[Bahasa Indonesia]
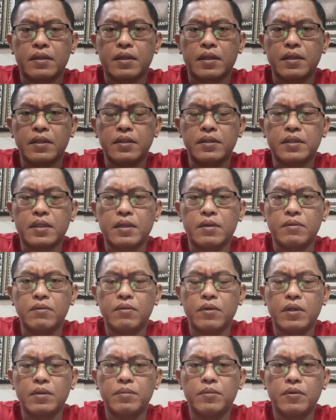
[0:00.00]
Nah di
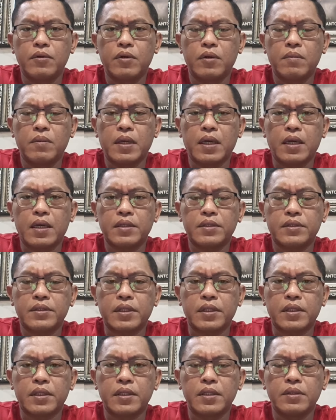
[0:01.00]
tahun 2012
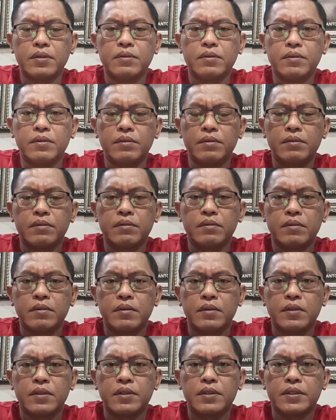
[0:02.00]
saya ikut,
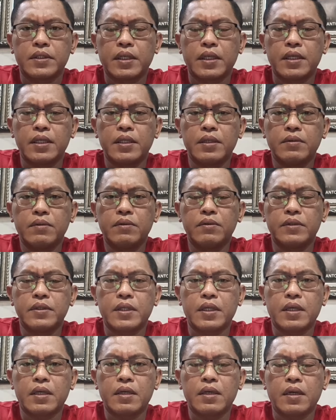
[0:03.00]
saya ikut
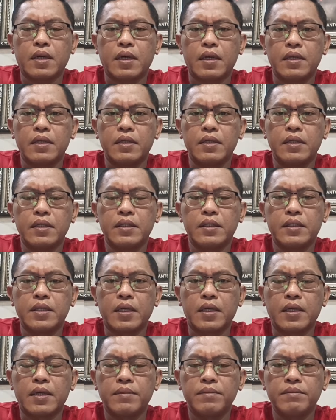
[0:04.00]
ya andil di
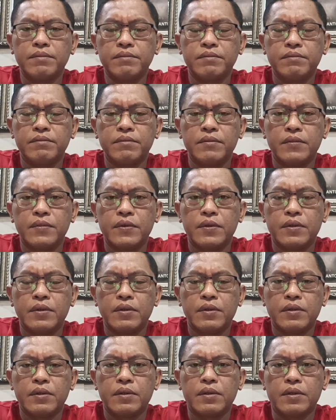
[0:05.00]
dalam
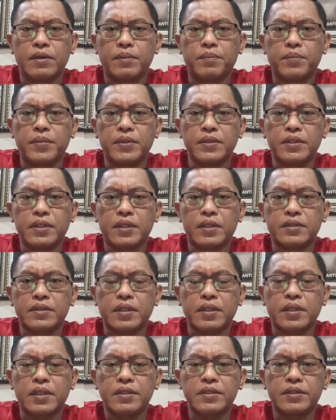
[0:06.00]
oh,
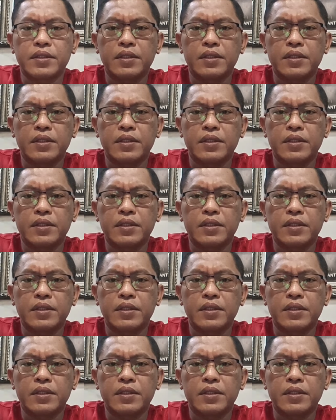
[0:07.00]
penyelesaian